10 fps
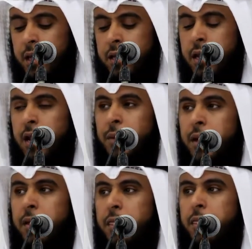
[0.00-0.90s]
ان
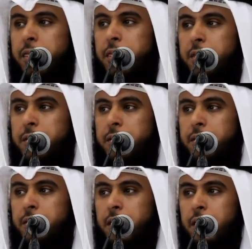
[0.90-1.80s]
المرض
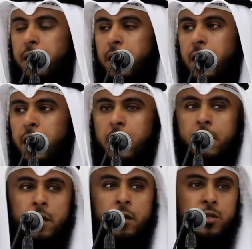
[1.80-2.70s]

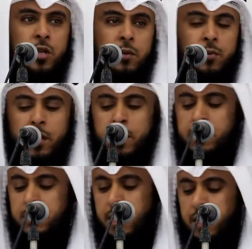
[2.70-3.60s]
الذي يصيب
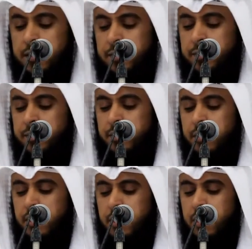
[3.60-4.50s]
الانسان
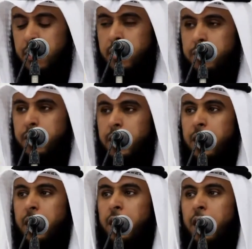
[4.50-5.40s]

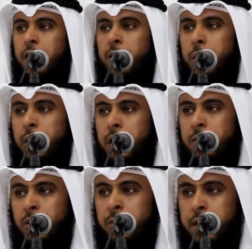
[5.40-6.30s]
فيه خير
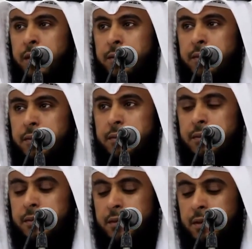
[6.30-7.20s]
للمؤمن
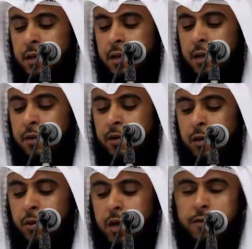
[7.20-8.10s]

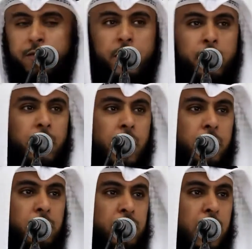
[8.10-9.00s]
فيكفر
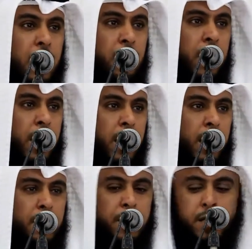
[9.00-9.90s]
الله جل
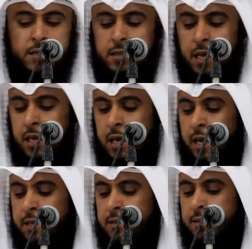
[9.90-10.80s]
وعلا به
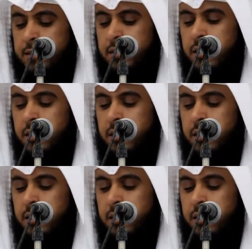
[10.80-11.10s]
السيئات